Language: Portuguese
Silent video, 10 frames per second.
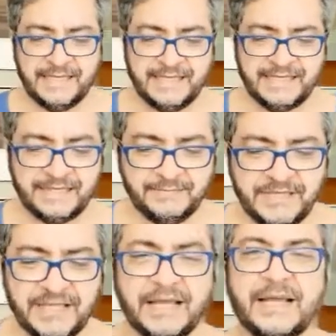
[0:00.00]

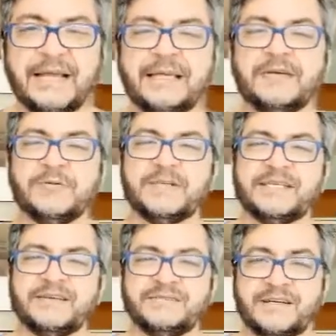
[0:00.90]
examinar e
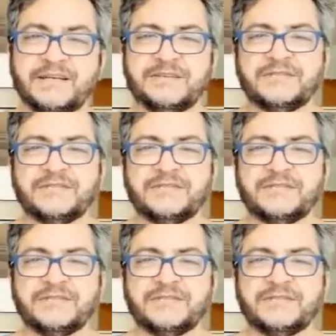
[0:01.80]
observar.